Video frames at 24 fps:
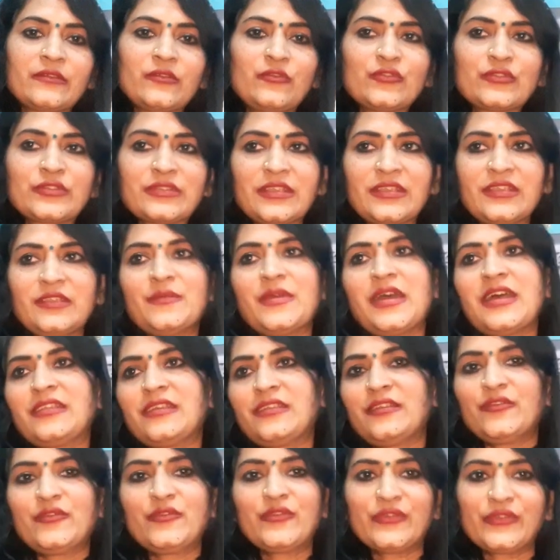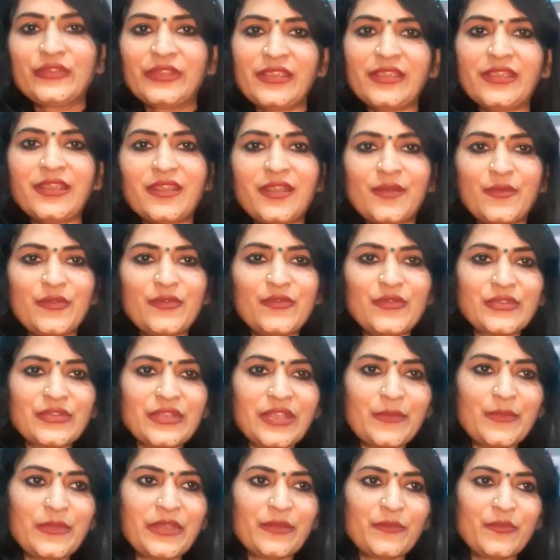गुस्से की बात अलग होती है कि कभी
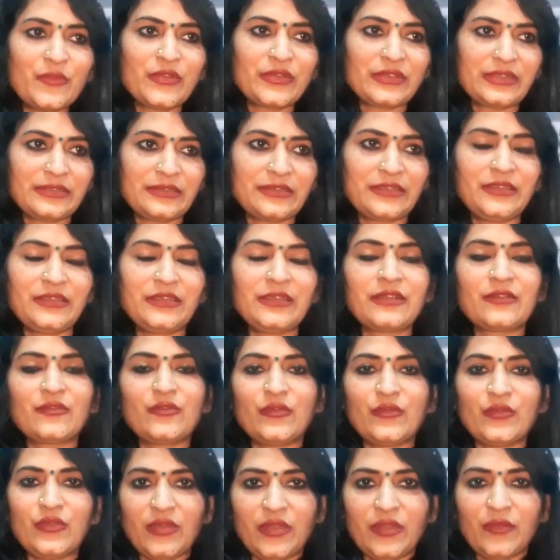गुस्से में हम लोग किसी एक को